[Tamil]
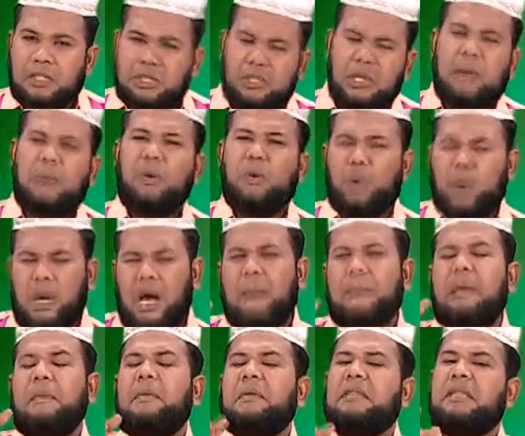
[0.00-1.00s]
ஸோ நம்ம ஒரு
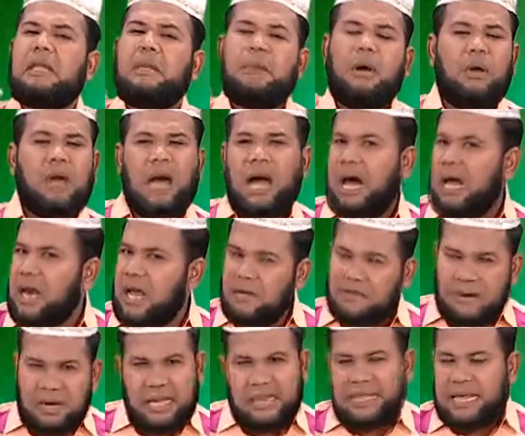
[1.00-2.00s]
அமைப்பை பற்றி நம்ம அவ்வளோ ஆராய
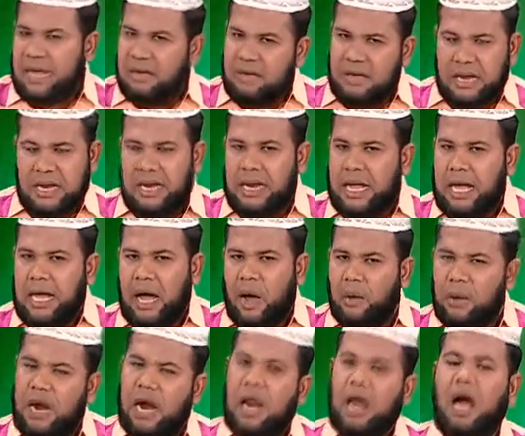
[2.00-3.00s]
வேண்டிய தேவை இல்லை
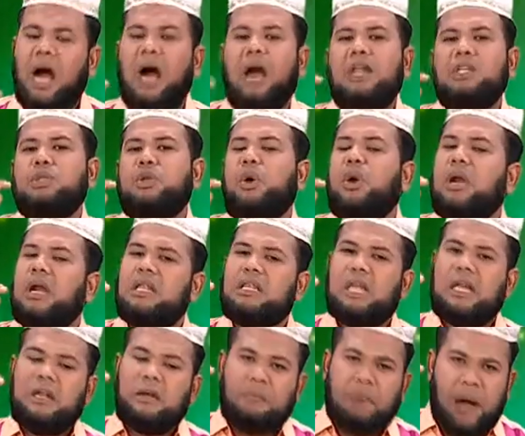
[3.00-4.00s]
அவங்க அழகான
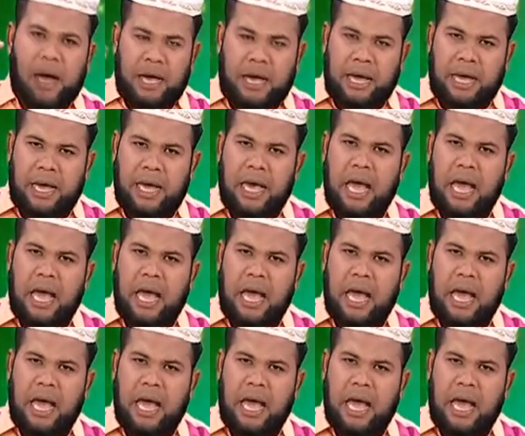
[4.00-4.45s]
தோற்றத்தில் இருப்பாங்க